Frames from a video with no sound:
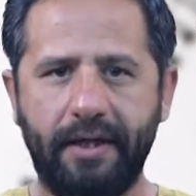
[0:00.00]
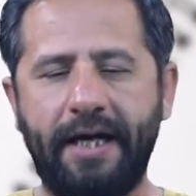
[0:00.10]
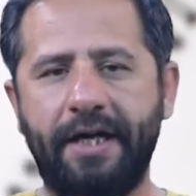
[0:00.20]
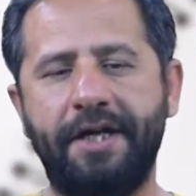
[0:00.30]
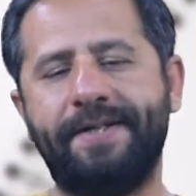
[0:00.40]

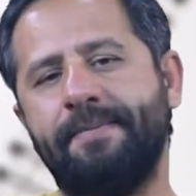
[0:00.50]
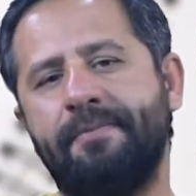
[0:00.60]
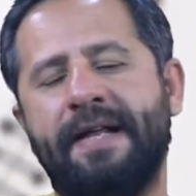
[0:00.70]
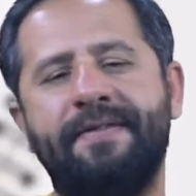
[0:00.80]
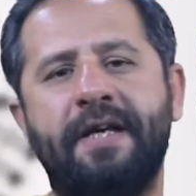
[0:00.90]
Yani
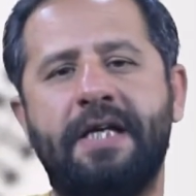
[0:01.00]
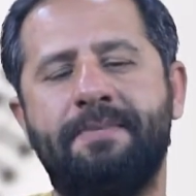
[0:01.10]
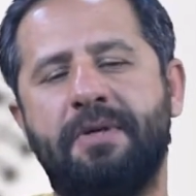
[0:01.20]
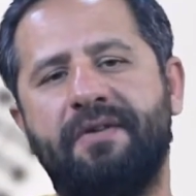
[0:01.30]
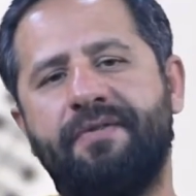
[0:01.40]
isimden
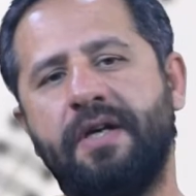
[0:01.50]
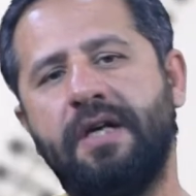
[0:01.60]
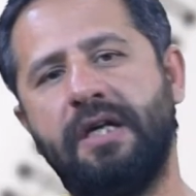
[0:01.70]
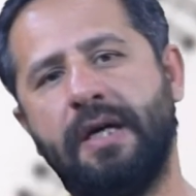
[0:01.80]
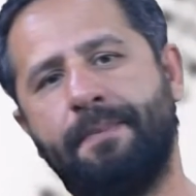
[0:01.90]
diyelim ki
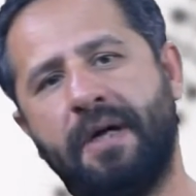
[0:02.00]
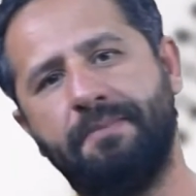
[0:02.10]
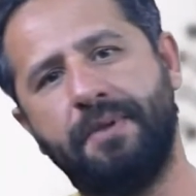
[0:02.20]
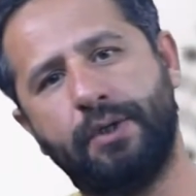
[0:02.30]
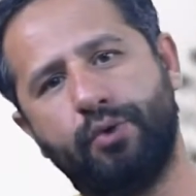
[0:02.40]
fiil
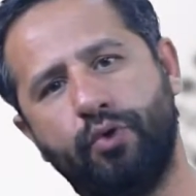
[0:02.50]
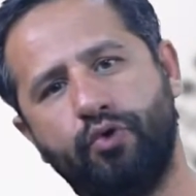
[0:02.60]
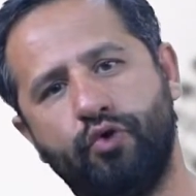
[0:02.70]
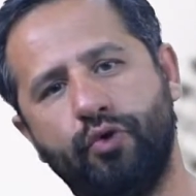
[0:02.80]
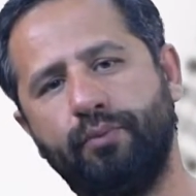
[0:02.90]
yapan bir
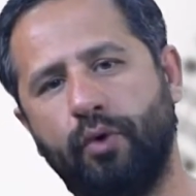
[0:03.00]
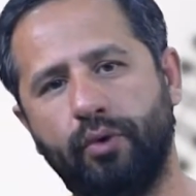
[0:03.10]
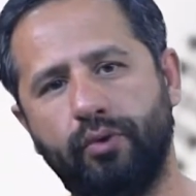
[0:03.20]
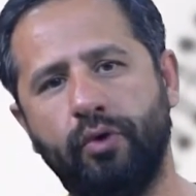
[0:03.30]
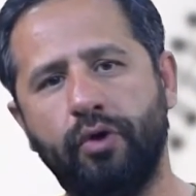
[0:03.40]
sözcüğüm
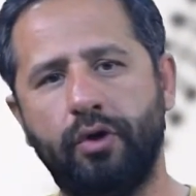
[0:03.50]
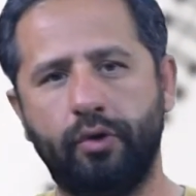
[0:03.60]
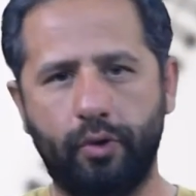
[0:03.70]
oldu,